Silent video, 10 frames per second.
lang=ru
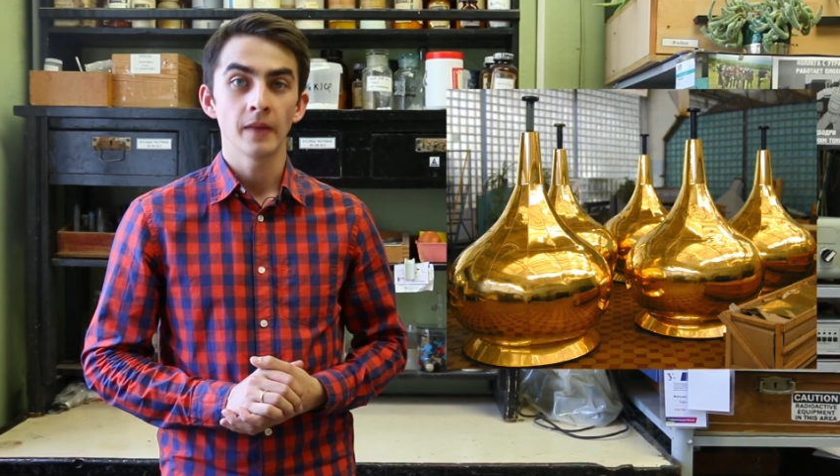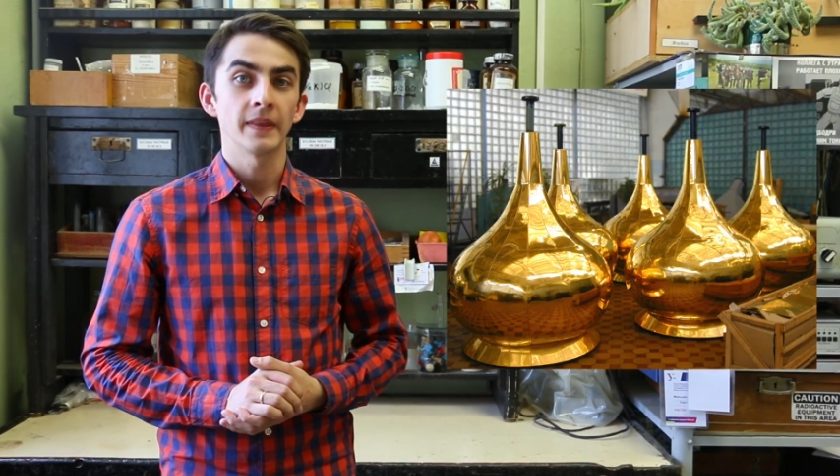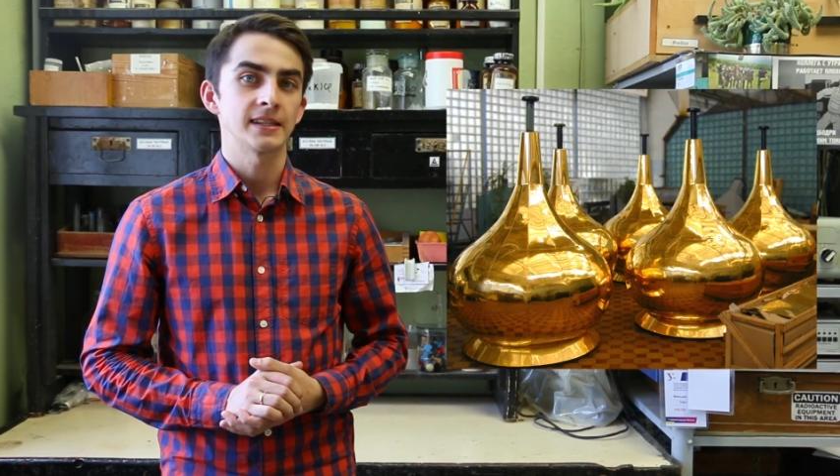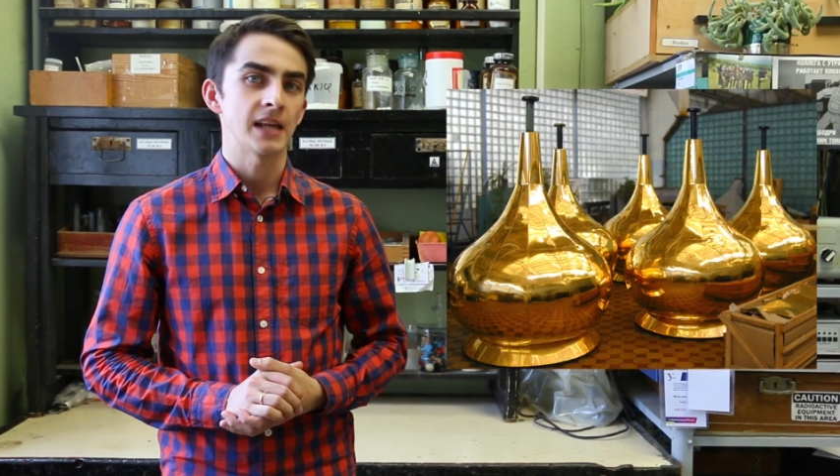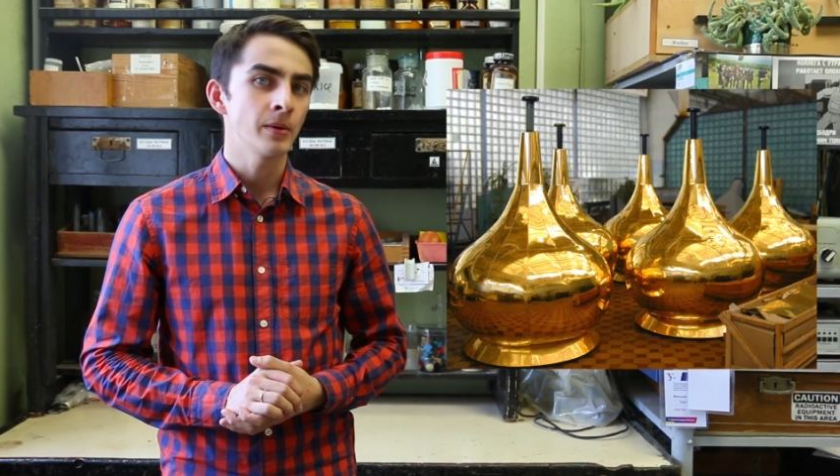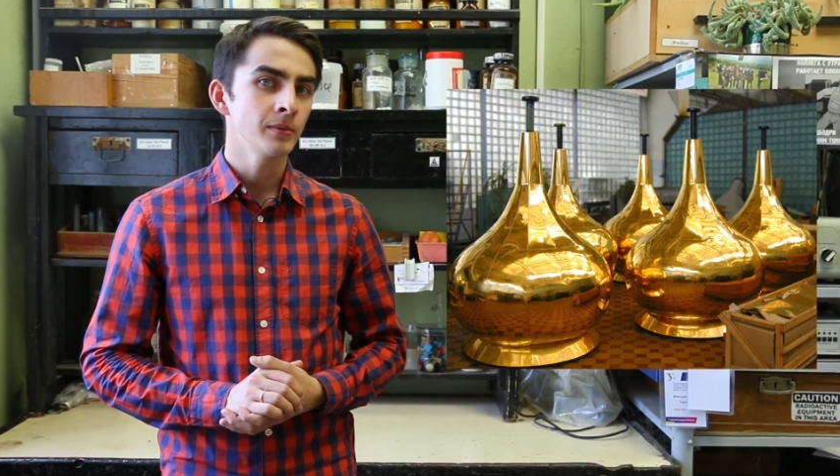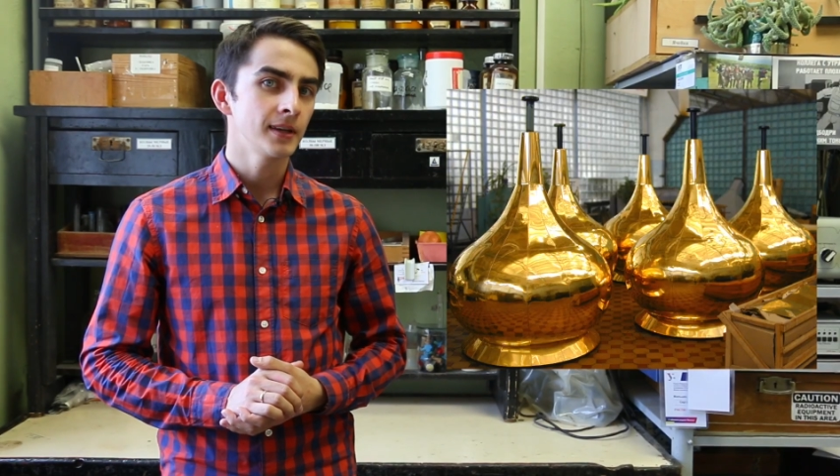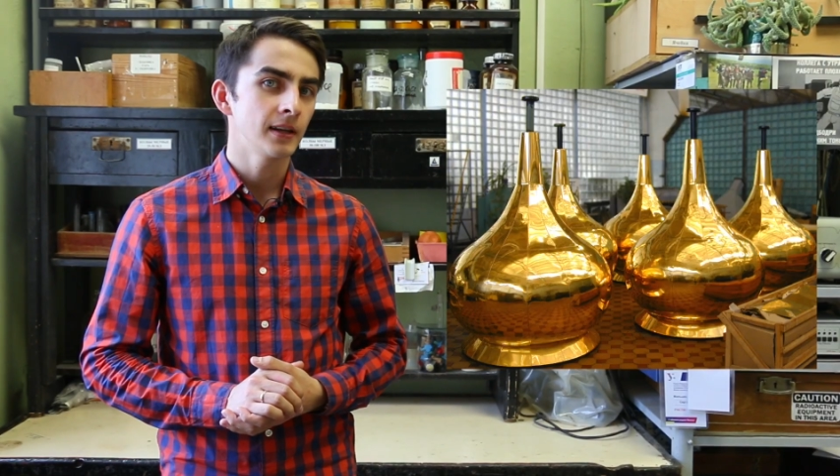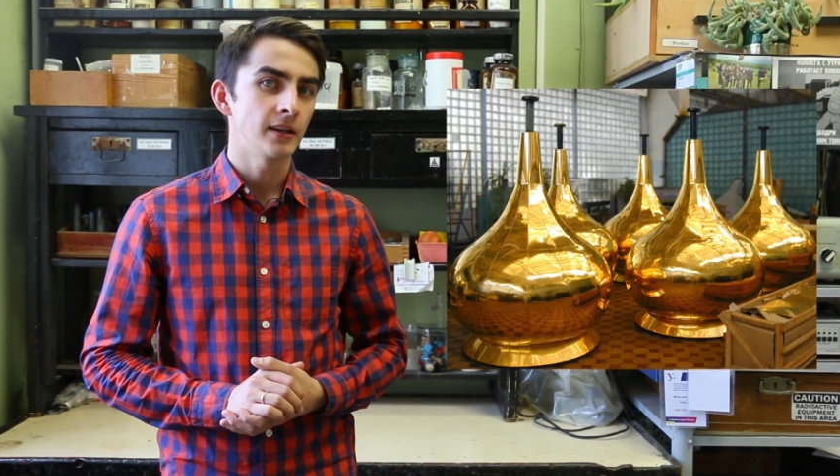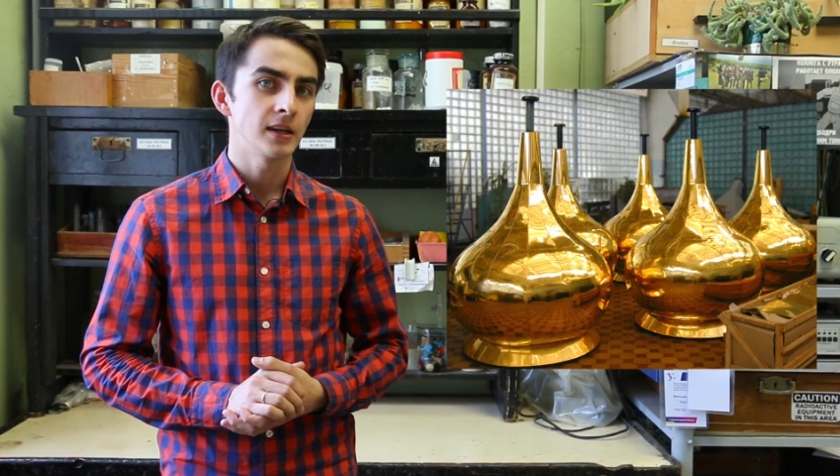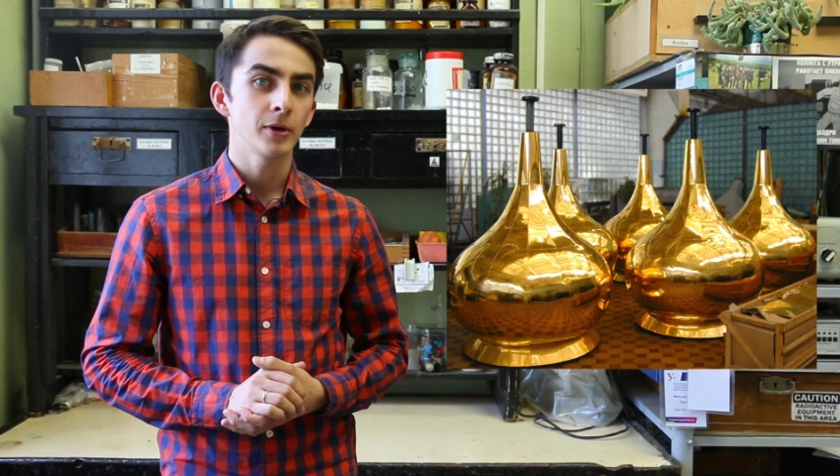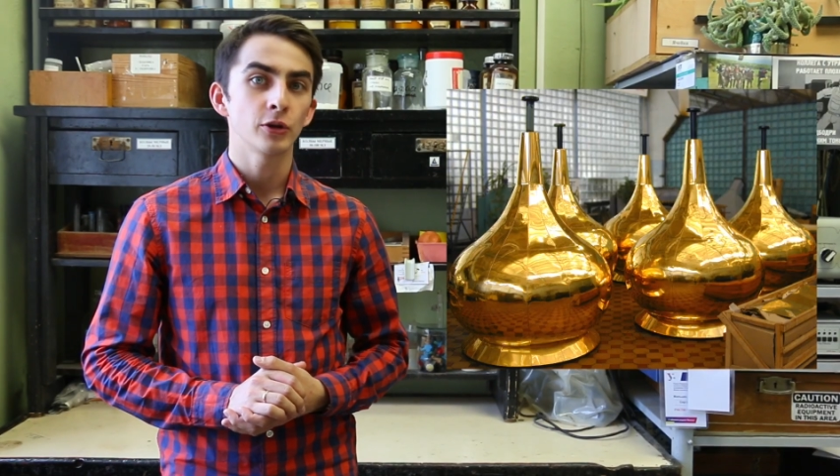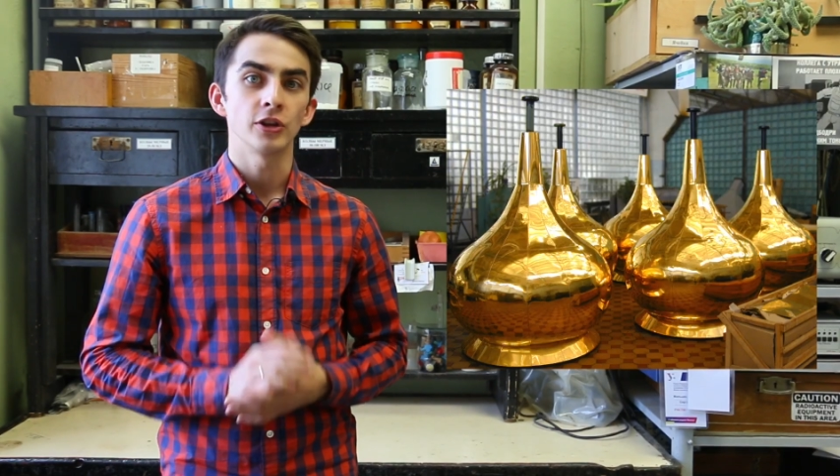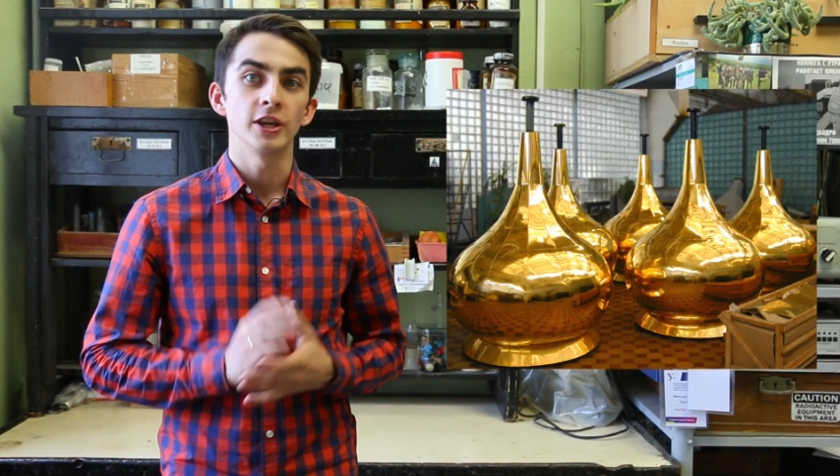на самом деле не имеют